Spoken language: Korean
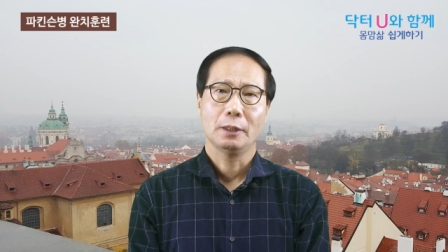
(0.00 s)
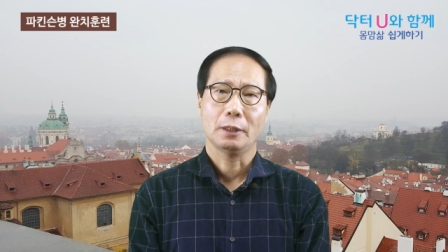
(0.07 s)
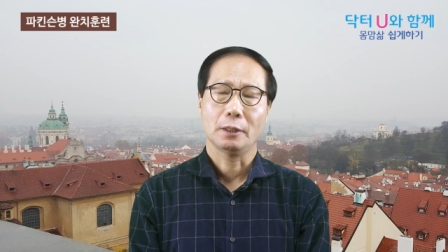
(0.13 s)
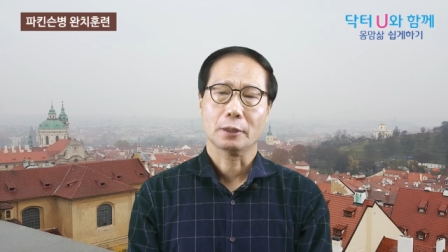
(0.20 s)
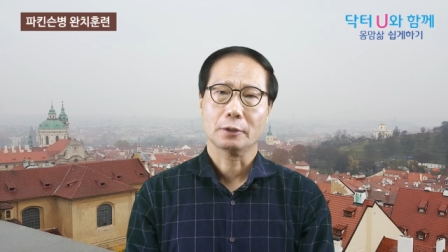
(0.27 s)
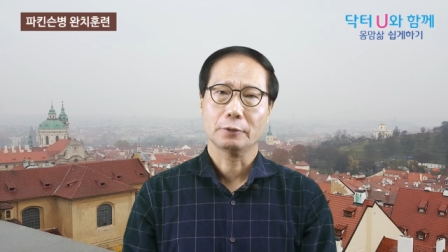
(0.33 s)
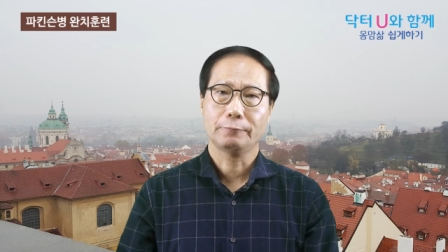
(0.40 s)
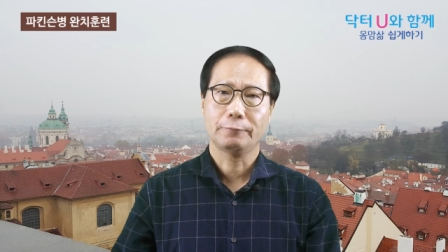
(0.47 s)

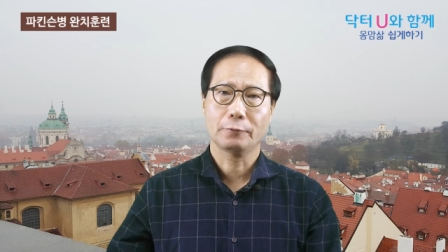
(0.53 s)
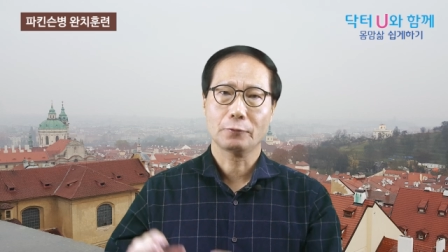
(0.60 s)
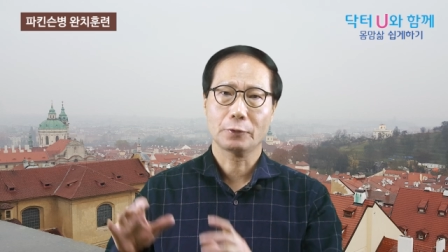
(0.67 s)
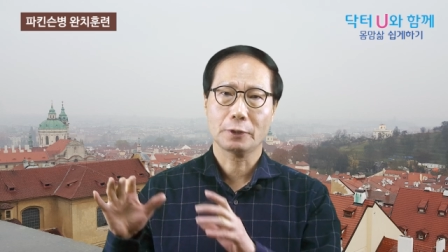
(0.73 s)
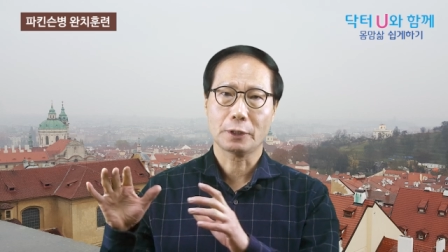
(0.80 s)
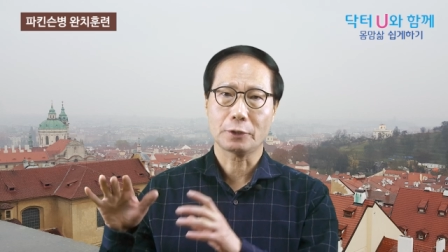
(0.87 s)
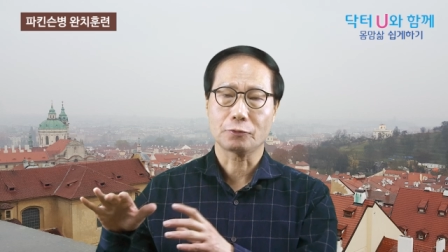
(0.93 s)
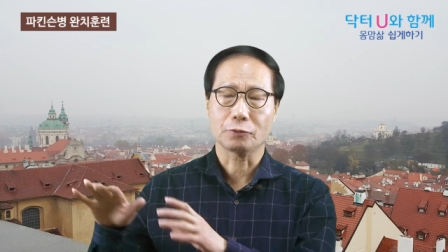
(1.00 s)
아, 그
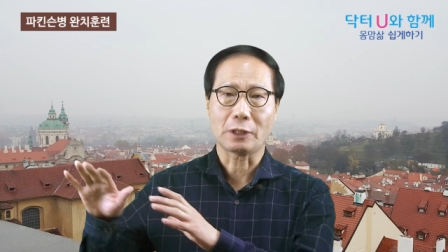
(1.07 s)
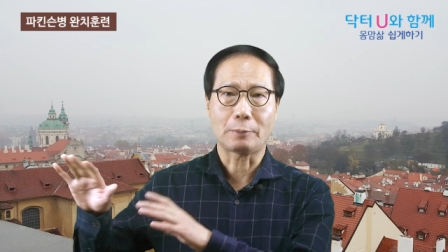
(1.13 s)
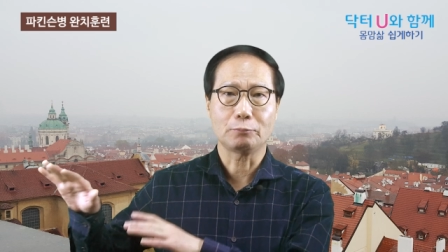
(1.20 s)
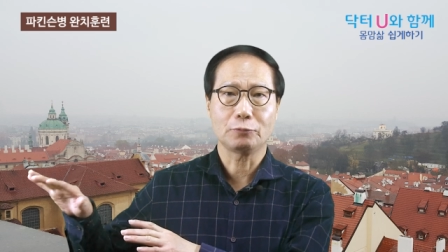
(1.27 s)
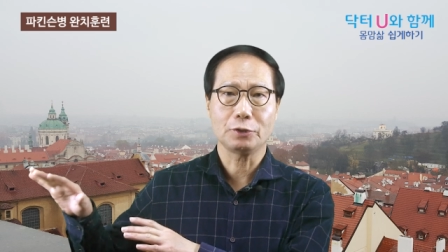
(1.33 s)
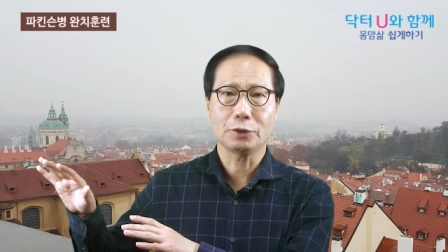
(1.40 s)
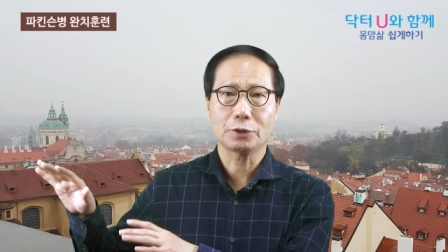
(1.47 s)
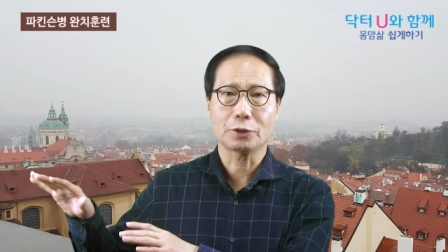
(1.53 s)
플로리다주
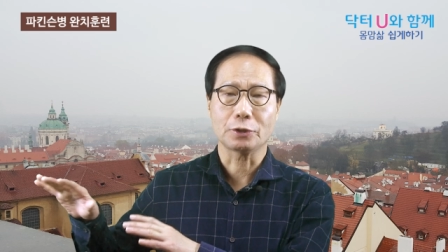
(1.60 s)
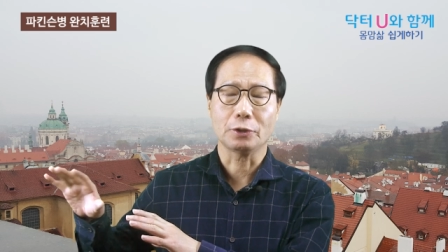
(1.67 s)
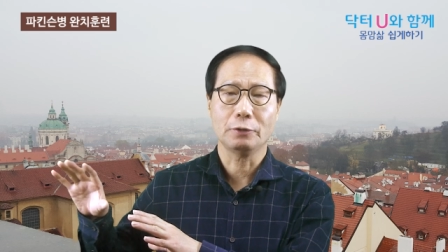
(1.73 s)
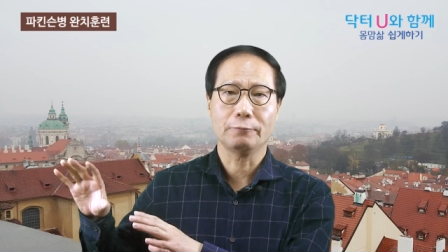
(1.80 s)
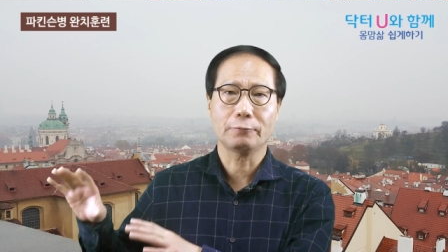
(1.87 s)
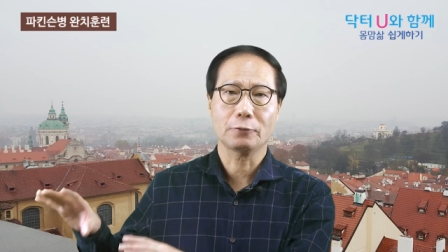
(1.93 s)
남부 있죠.